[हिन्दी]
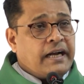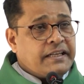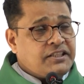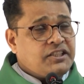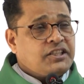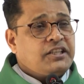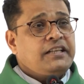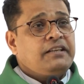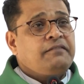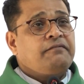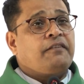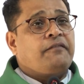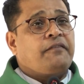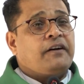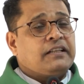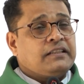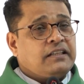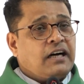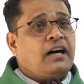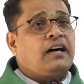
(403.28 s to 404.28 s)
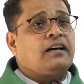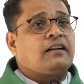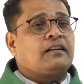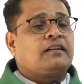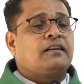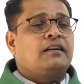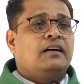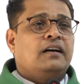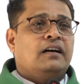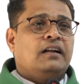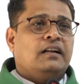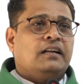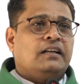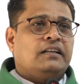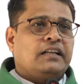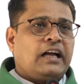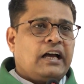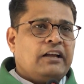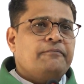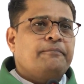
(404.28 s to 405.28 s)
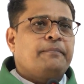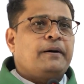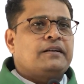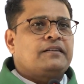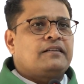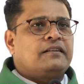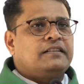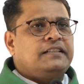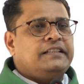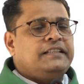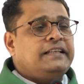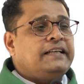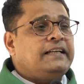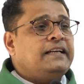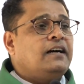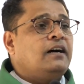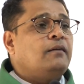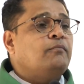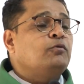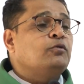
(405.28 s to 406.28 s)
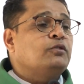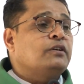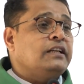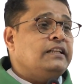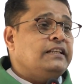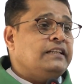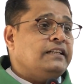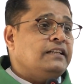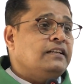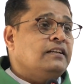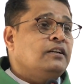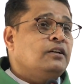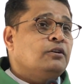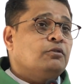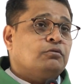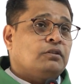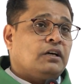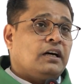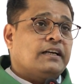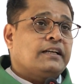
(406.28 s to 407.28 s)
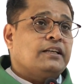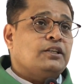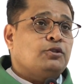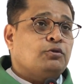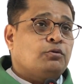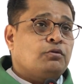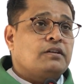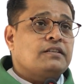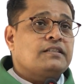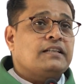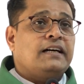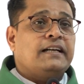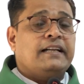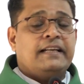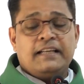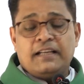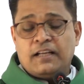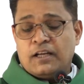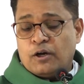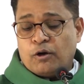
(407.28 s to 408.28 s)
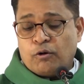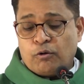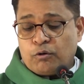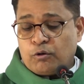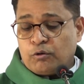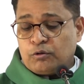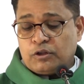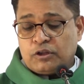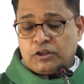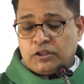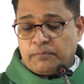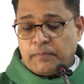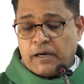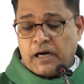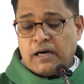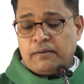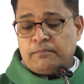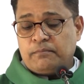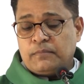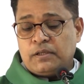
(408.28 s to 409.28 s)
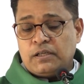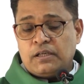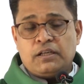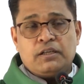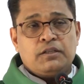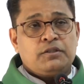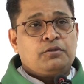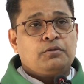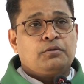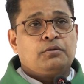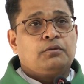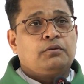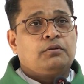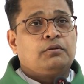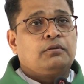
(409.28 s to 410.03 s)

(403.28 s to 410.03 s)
अच्छे वफादार लाइफ पार्टनर दिए हैं हम उनके लिए खुदा के शुक्रगुजार हैं और उन तमाम जो